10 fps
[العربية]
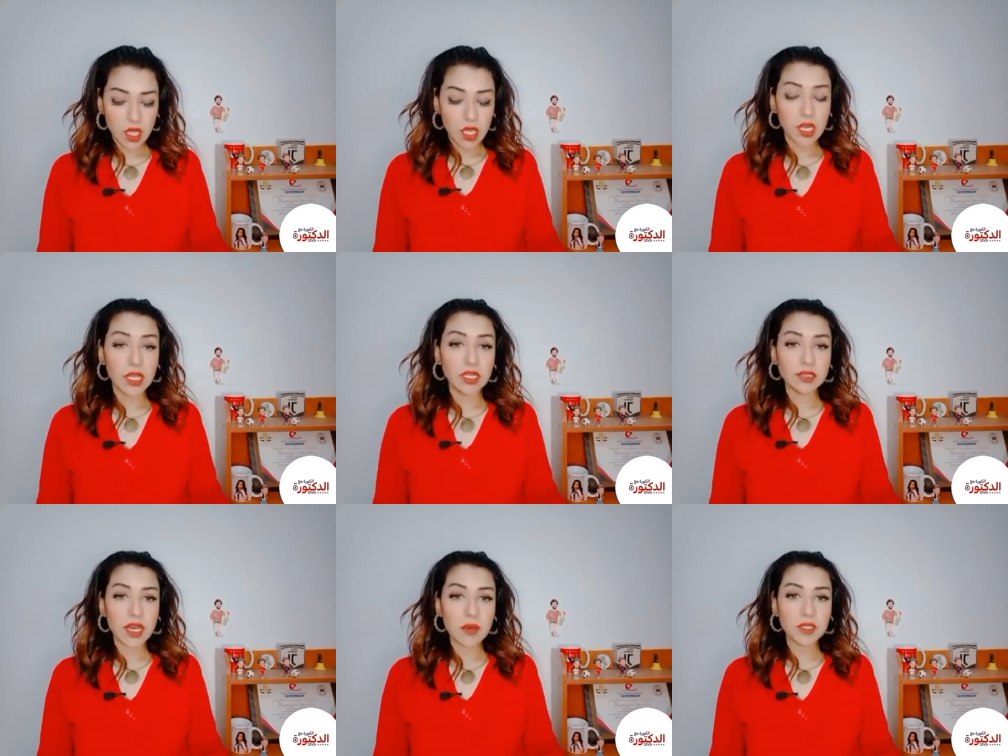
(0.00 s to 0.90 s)

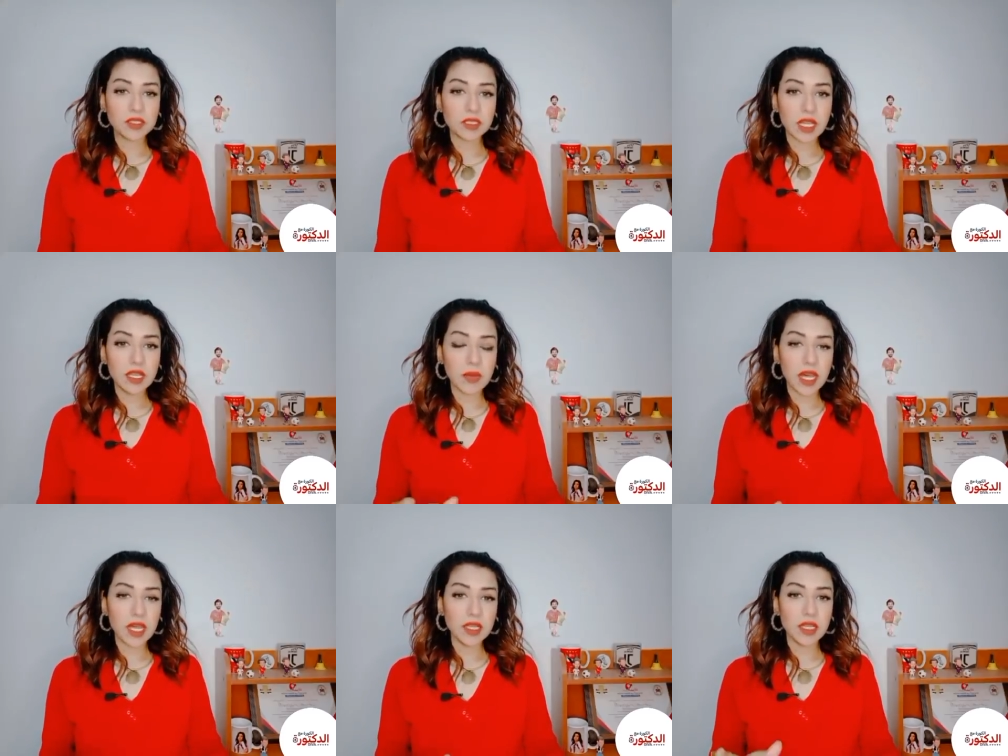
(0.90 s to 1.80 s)
الاعلان ده بيتكلم
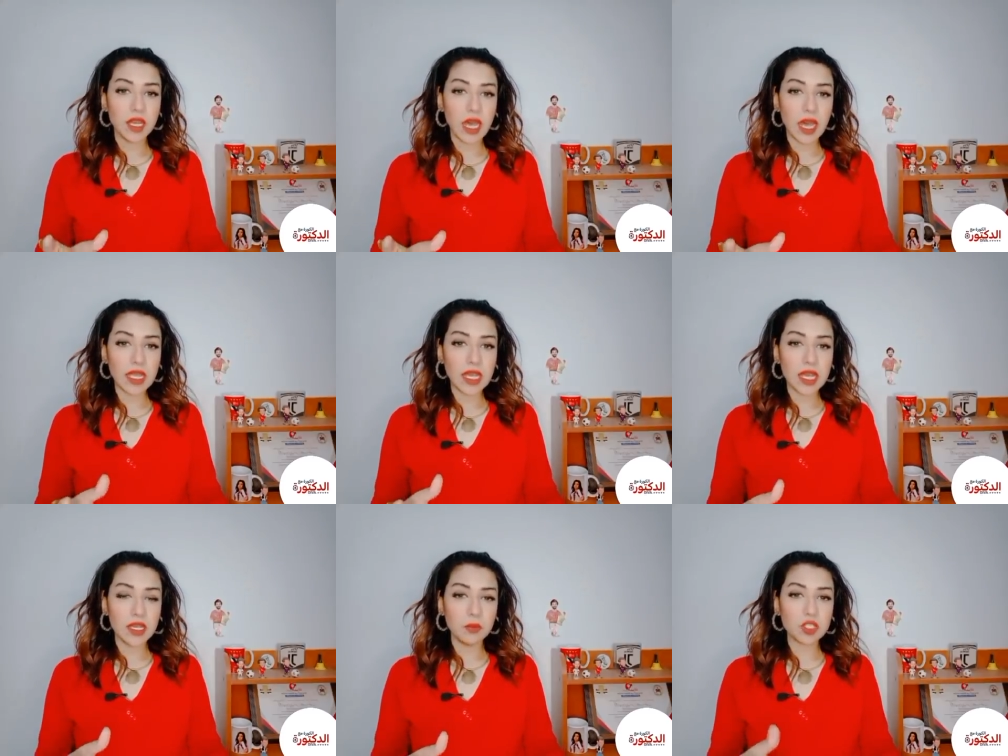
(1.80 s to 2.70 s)
عن
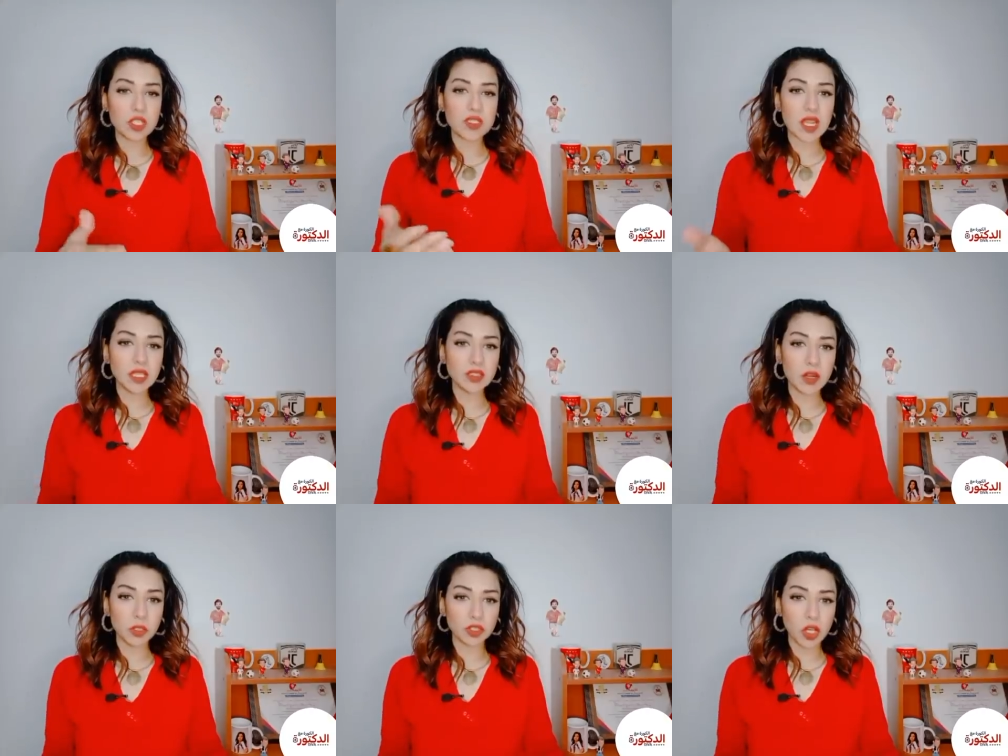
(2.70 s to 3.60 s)
على مسلسلات
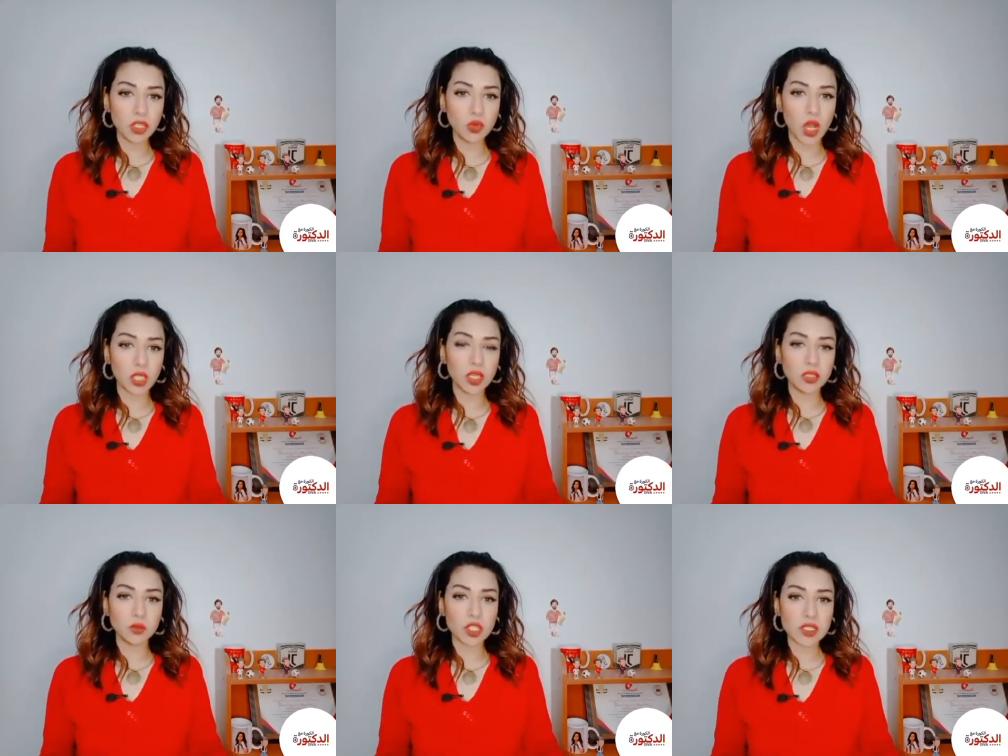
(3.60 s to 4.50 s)
رمضان
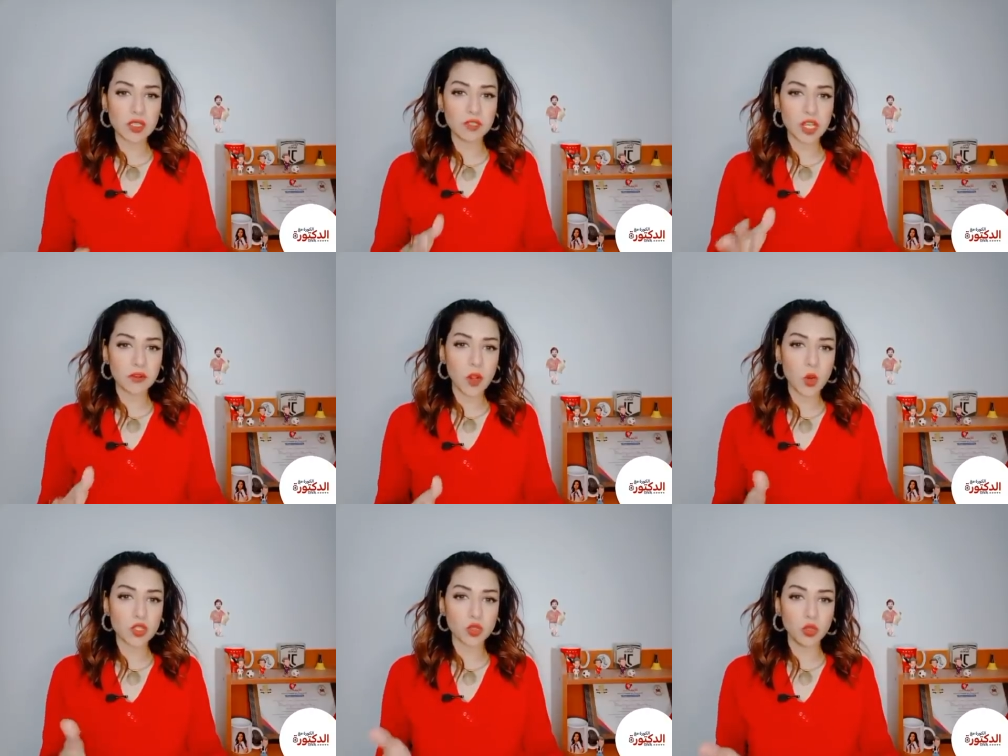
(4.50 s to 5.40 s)
واعتقد مسلسل مش عارفه
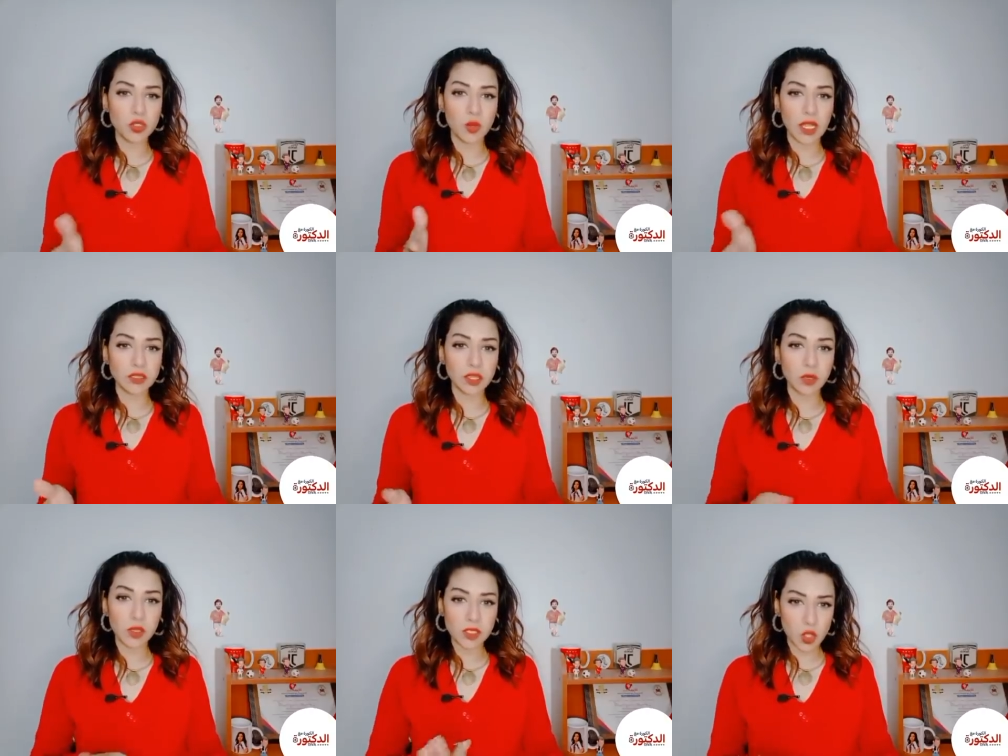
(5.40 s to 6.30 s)
هو سعودي ولا
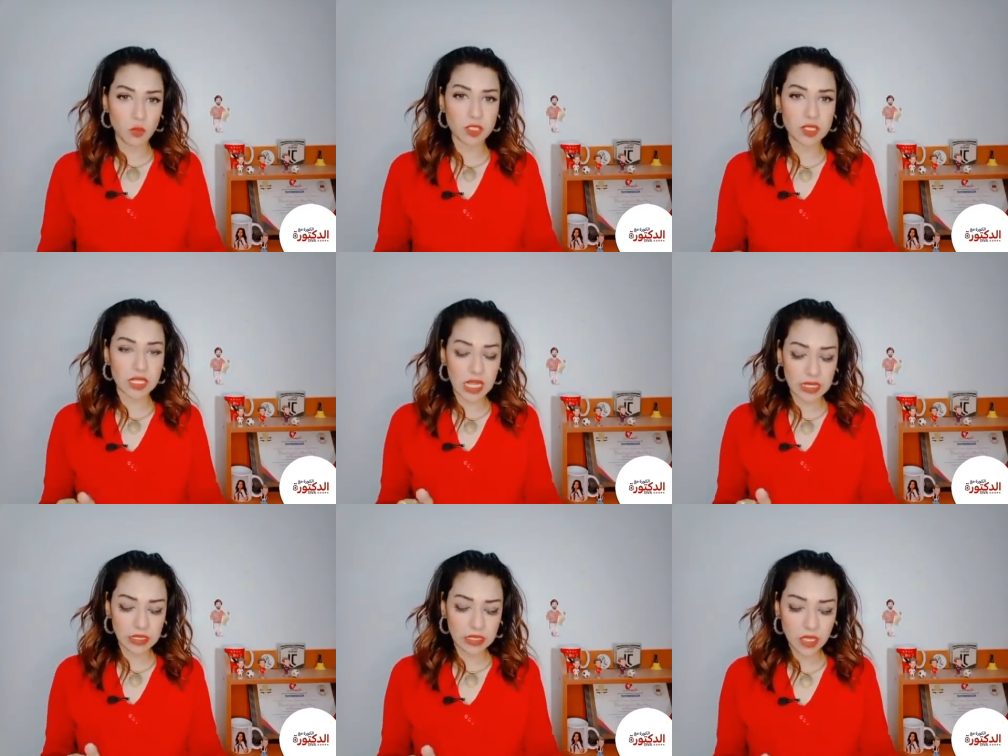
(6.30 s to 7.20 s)
انتاجه ايه بس هو مسلسل
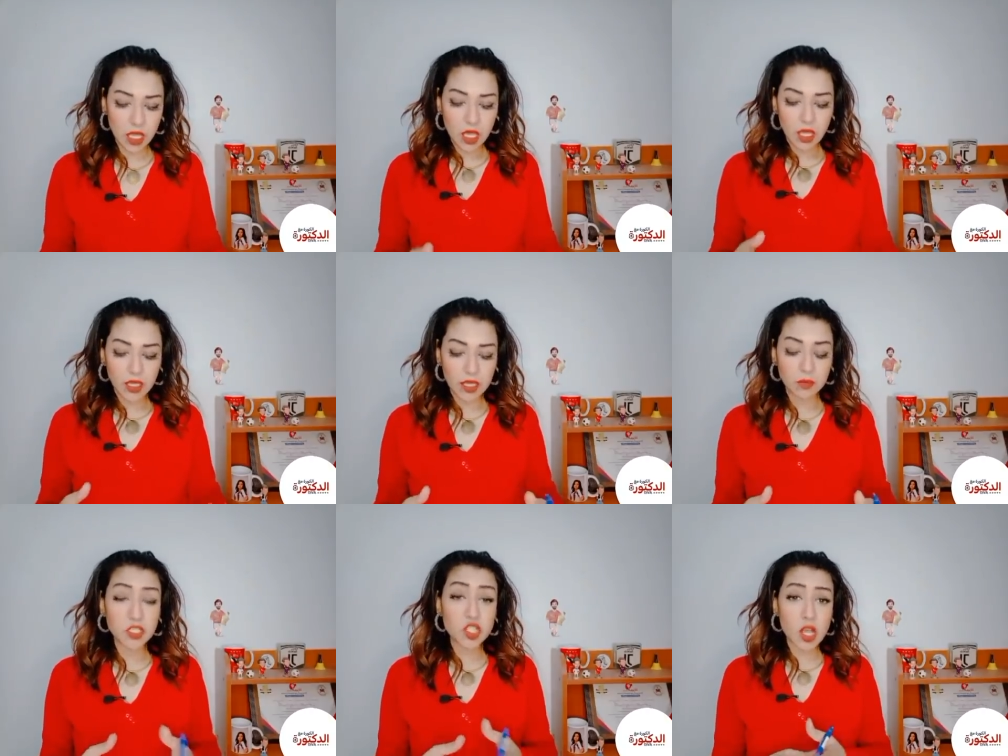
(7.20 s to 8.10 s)
خليجي
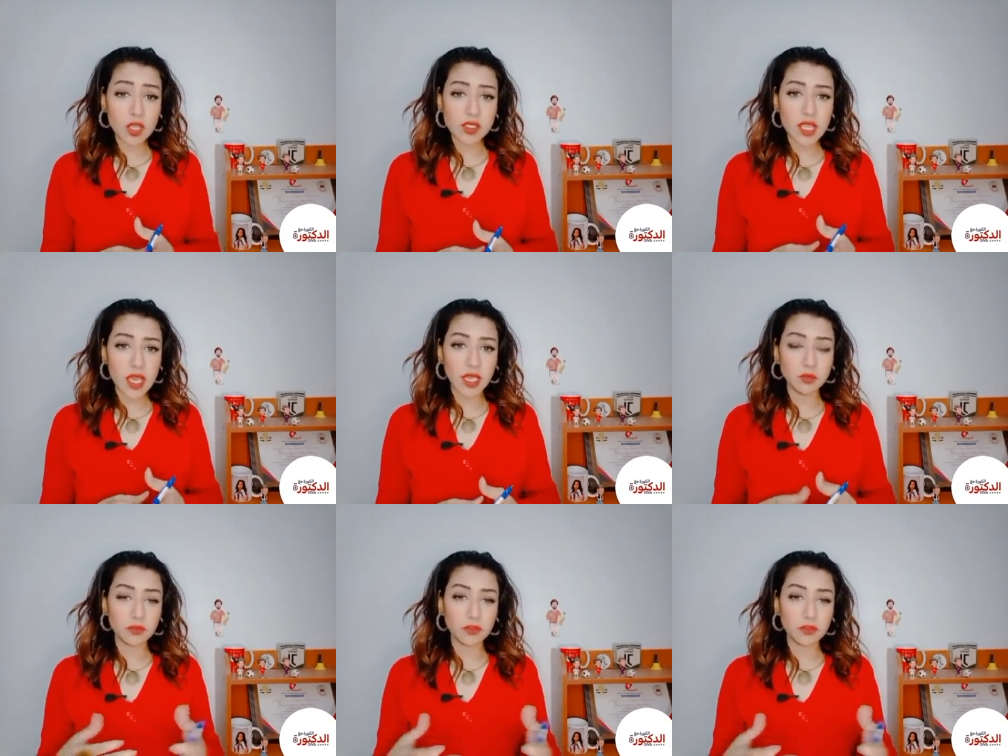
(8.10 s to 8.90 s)
جايبين شخص قاعد